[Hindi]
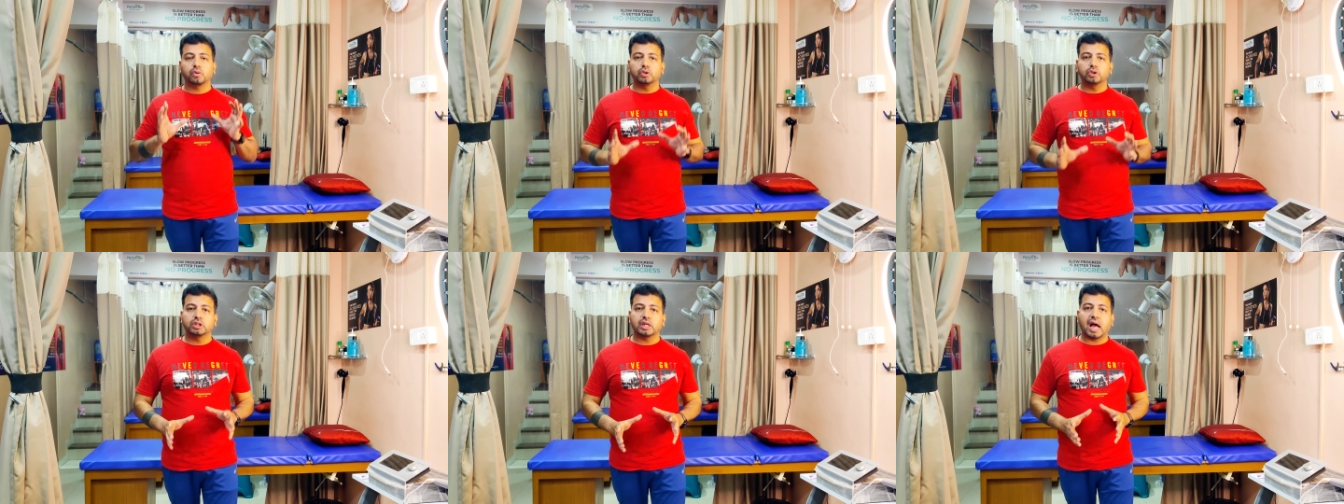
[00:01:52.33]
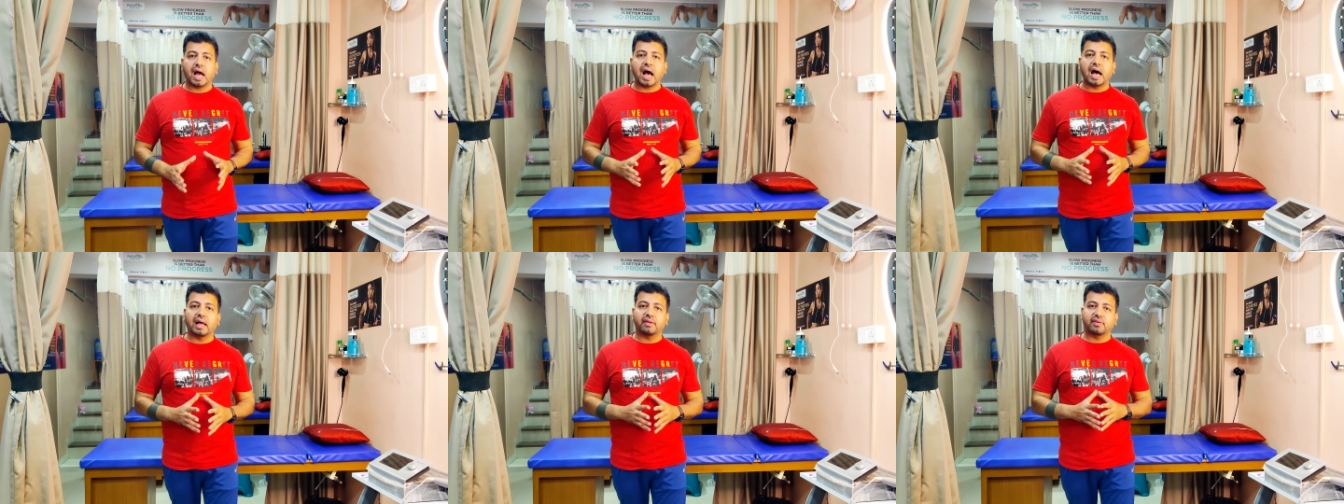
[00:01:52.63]
कुछ
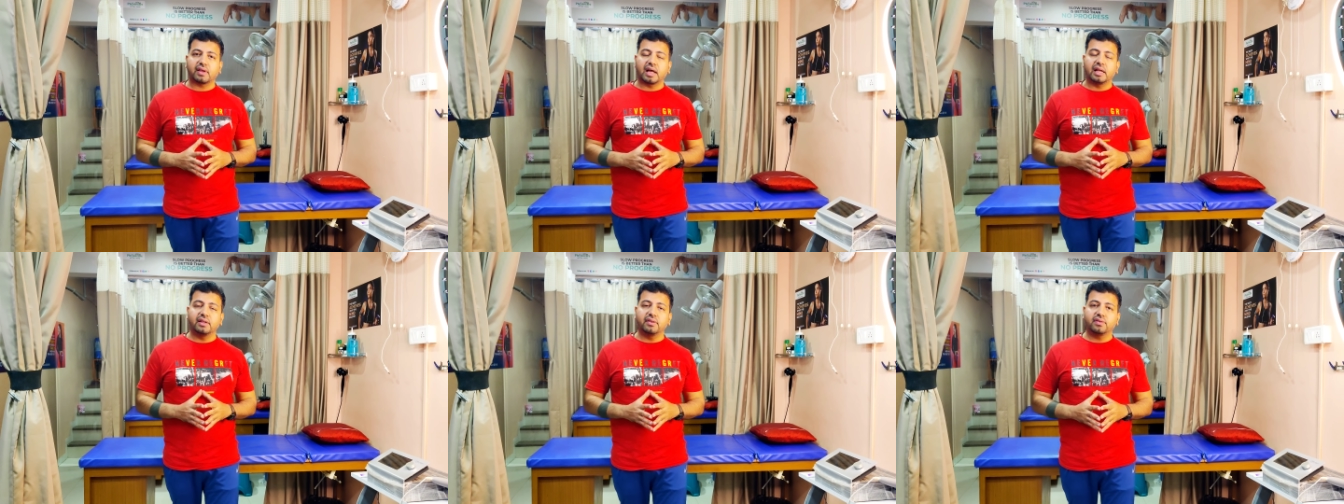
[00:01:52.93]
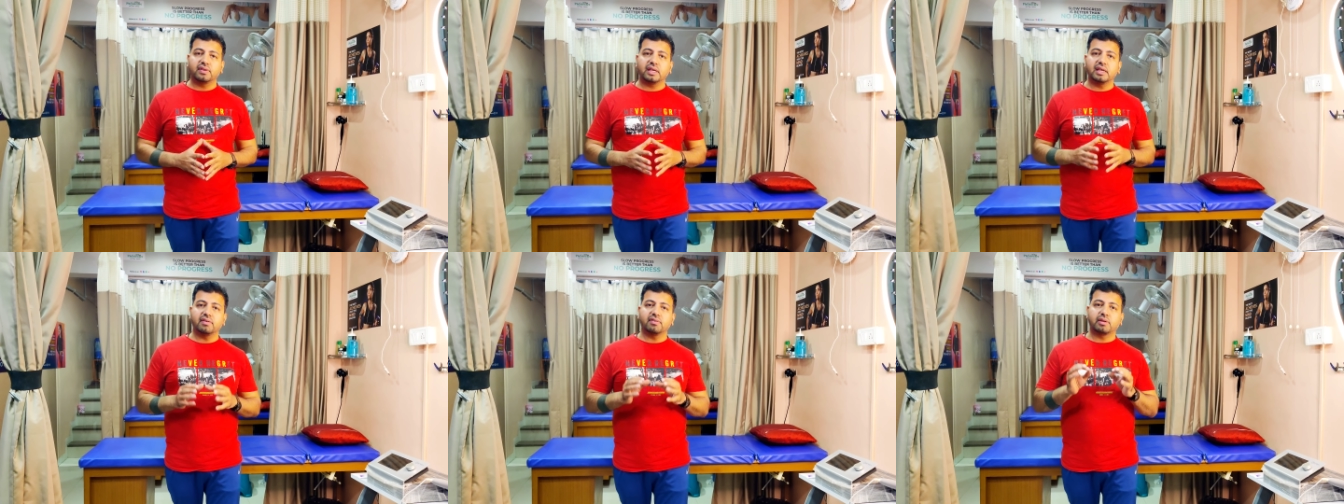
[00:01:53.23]
आसान
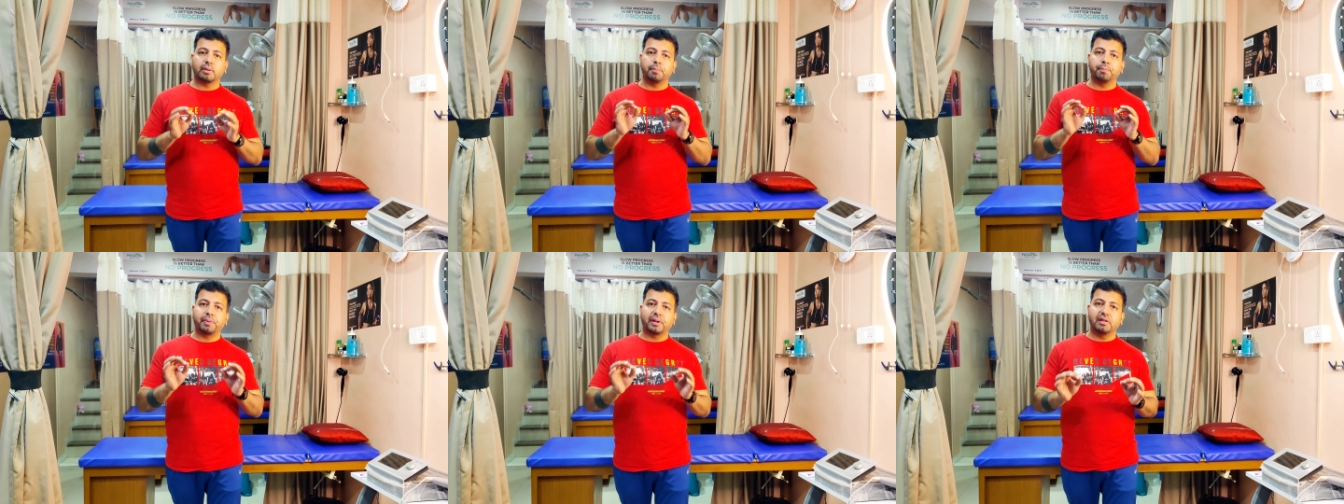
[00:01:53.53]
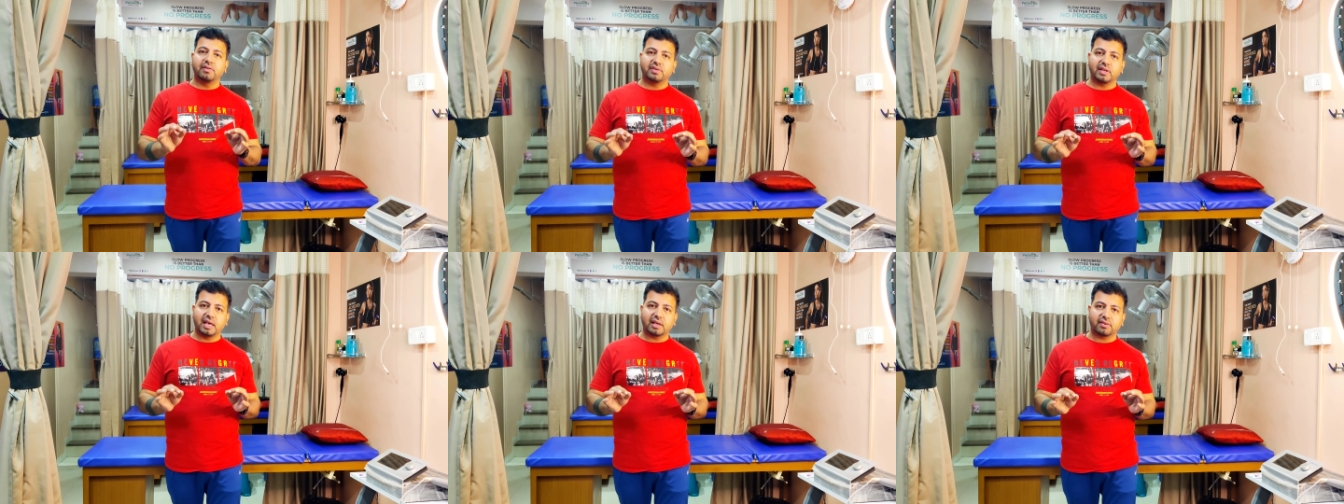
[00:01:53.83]
सी सिंपल
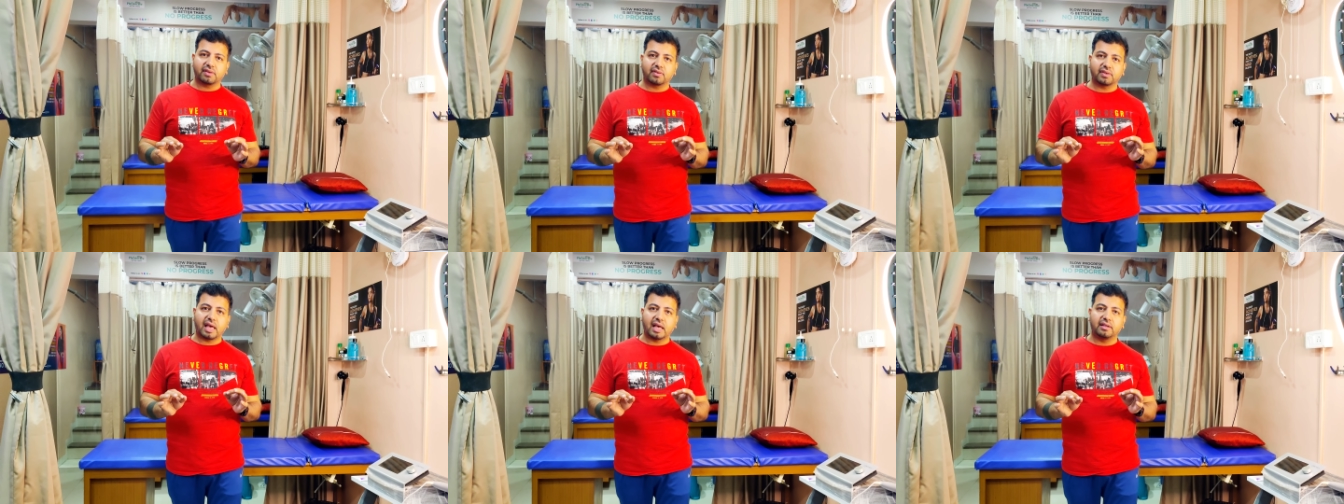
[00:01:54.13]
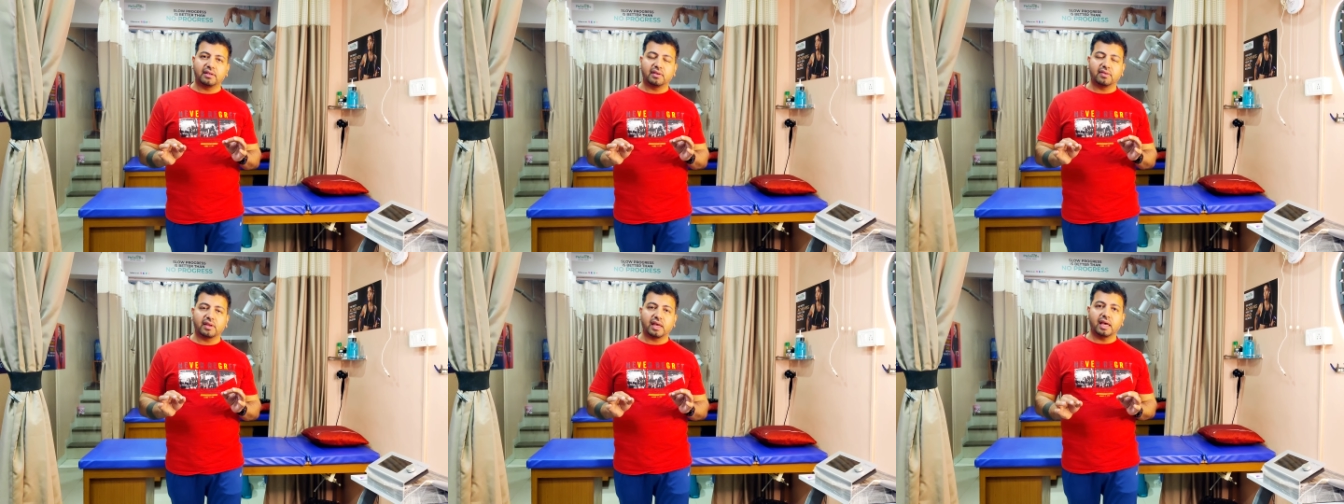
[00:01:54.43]
सी
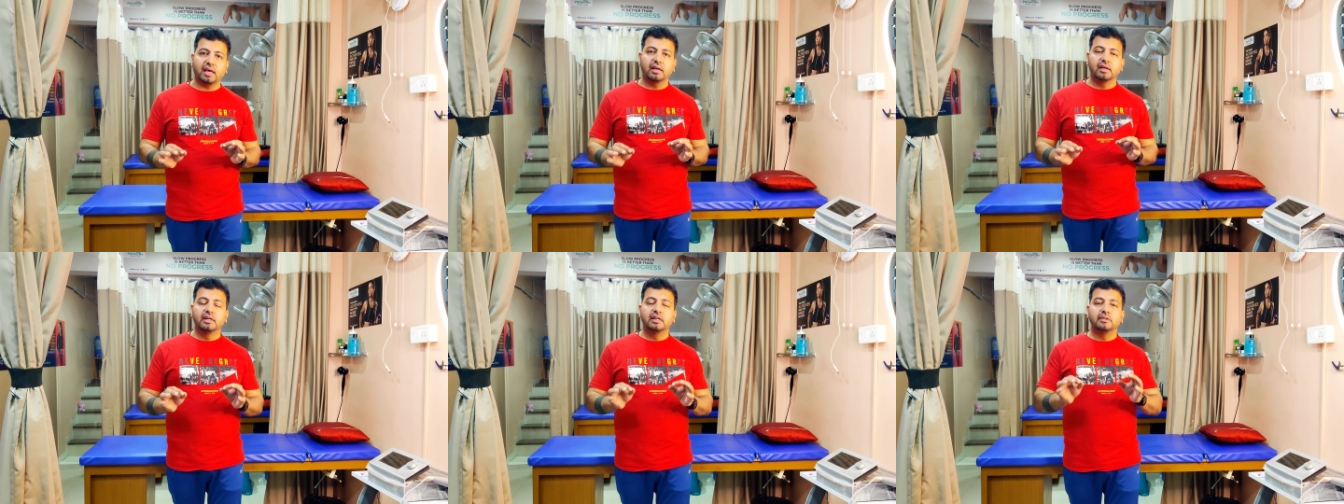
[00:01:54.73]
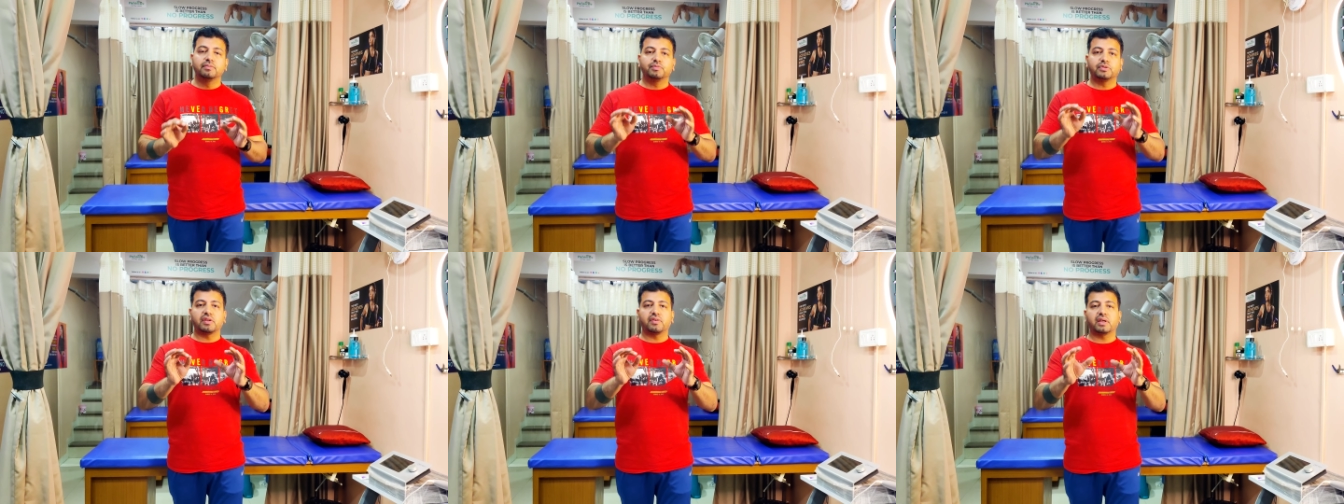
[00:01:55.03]
एक्सरसाइजेस हैं
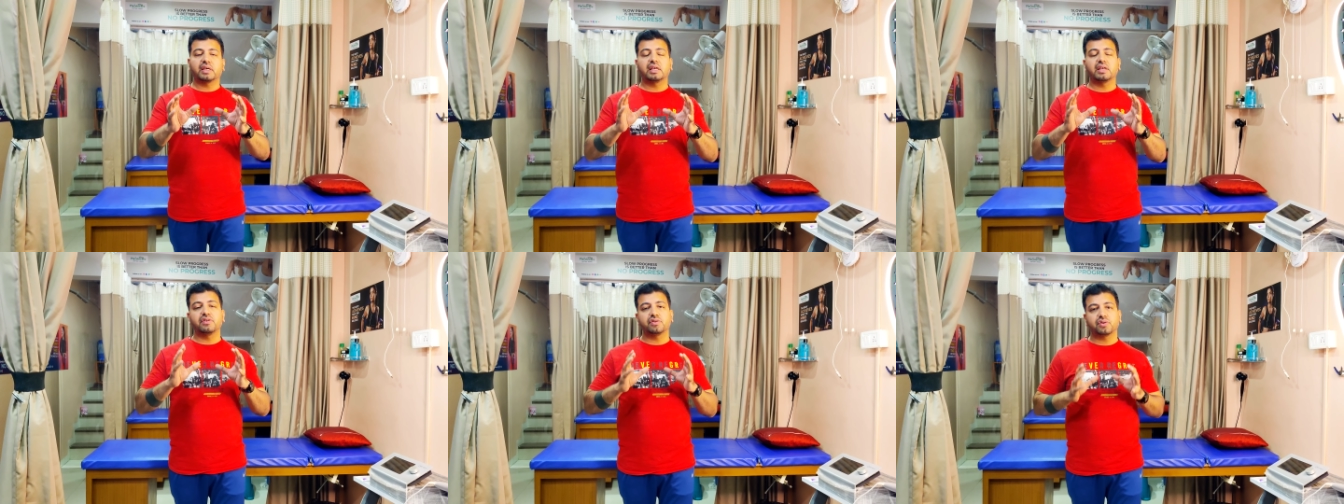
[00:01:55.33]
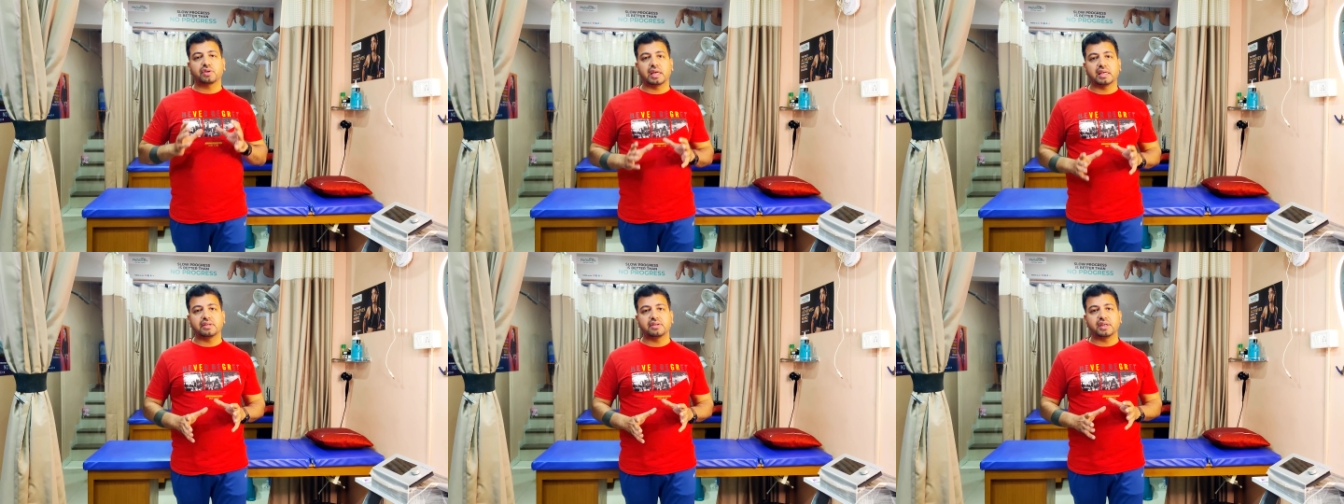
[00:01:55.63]
जैसे कि
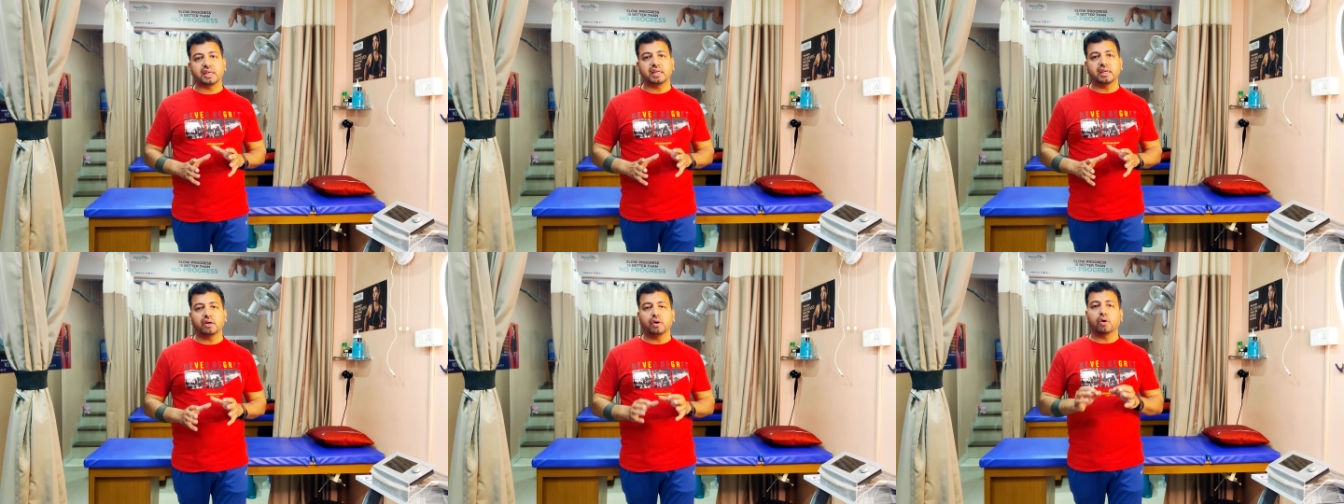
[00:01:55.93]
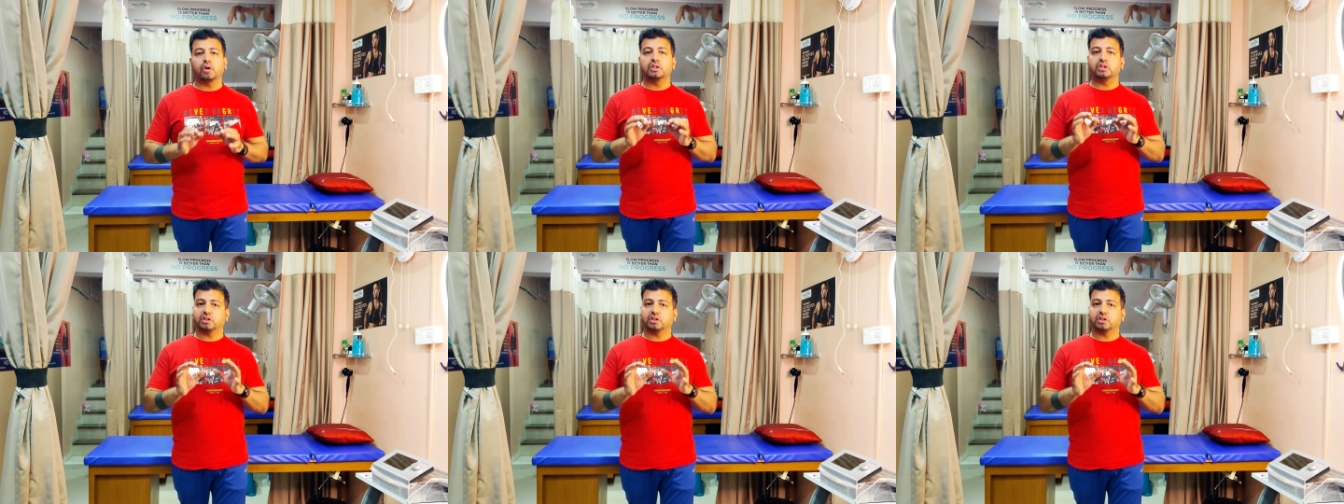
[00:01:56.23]
स्ट्रेचिंग और